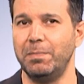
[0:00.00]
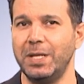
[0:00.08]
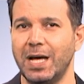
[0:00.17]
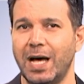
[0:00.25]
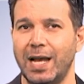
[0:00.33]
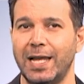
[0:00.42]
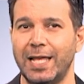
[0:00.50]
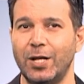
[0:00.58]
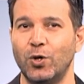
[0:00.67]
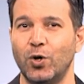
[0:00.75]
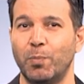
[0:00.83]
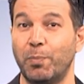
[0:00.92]
مين قال
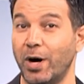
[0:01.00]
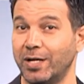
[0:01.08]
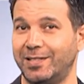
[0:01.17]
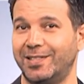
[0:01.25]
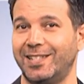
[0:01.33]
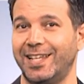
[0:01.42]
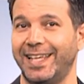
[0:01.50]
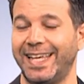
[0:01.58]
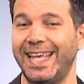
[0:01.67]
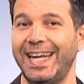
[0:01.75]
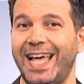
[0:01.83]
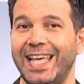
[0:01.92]
انه بوكس
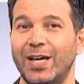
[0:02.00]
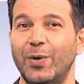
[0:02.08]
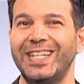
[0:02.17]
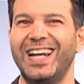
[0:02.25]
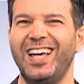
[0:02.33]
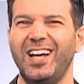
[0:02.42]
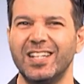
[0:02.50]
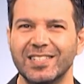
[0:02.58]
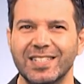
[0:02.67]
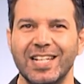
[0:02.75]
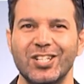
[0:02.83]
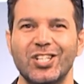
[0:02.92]
كان حيوان
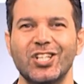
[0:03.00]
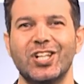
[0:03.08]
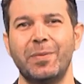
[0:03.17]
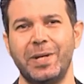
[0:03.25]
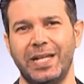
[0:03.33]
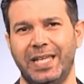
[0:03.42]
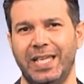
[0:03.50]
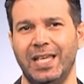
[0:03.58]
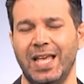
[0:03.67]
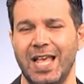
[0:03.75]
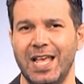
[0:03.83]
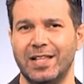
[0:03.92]
الحظ للجيش الامريكي
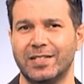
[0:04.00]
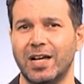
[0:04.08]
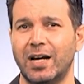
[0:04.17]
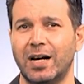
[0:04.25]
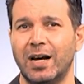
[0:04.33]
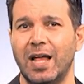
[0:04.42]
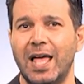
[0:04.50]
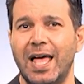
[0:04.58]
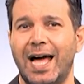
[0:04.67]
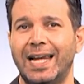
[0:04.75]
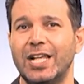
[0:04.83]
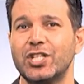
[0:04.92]
ظهر
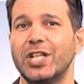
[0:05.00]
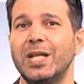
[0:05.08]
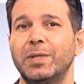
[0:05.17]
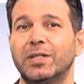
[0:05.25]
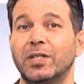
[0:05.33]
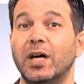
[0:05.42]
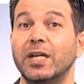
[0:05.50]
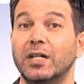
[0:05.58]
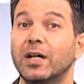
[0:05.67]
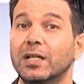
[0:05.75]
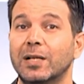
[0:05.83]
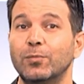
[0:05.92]
على جانب
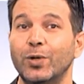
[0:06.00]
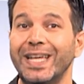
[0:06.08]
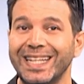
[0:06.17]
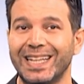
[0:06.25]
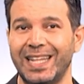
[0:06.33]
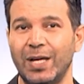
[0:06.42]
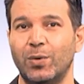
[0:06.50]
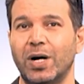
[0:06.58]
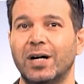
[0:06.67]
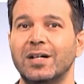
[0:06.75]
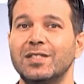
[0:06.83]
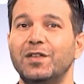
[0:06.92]
الطائرات المقاتلة
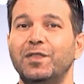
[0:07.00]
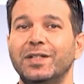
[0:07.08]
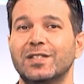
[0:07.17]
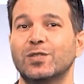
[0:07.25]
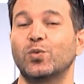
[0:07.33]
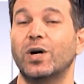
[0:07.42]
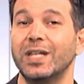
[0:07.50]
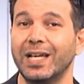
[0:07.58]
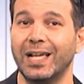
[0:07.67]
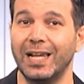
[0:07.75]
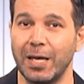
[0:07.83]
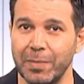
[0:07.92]
وقاذفات
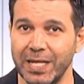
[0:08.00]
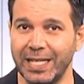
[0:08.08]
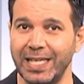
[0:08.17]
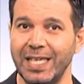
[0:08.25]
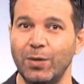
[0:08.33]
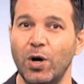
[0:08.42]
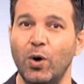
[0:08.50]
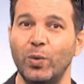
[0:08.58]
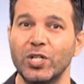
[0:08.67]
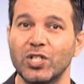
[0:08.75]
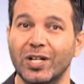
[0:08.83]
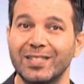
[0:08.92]
الصواريخ الأمريكية وهو
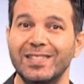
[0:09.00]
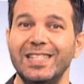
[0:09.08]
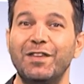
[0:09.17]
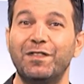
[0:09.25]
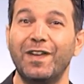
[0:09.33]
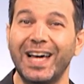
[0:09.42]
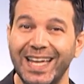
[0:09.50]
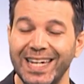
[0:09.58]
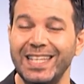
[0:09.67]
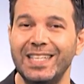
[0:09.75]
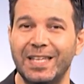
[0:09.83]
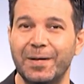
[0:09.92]
شخصية
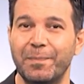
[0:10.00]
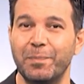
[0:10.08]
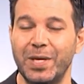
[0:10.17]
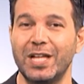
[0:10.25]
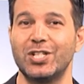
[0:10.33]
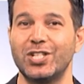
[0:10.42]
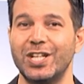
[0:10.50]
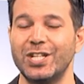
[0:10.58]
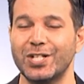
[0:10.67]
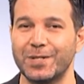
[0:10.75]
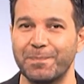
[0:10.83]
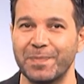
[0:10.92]
فخرية بها الجيش
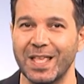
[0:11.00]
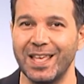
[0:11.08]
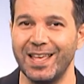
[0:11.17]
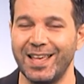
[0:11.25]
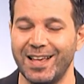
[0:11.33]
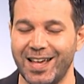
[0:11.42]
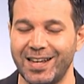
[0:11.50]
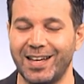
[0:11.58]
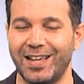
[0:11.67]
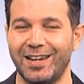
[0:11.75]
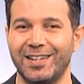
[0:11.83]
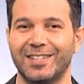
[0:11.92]
أنا
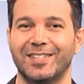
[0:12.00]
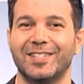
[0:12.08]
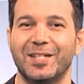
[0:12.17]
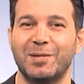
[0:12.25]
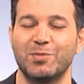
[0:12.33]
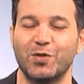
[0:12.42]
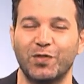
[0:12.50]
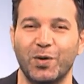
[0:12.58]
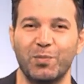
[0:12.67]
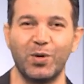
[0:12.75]
قال بشوفكم